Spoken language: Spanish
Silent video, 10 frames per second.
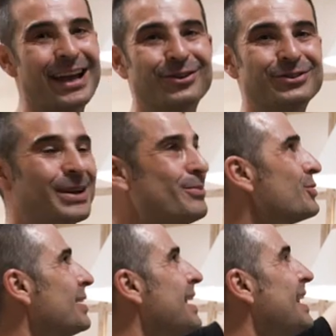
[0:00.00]

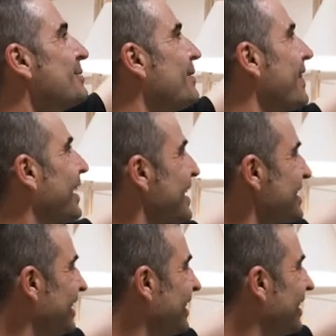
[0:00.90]
encontramos las
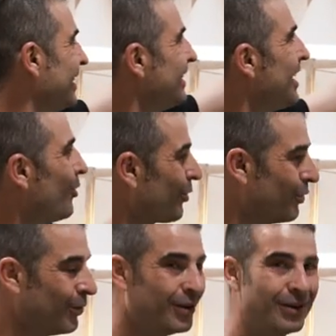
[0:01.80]
bandejas del horno.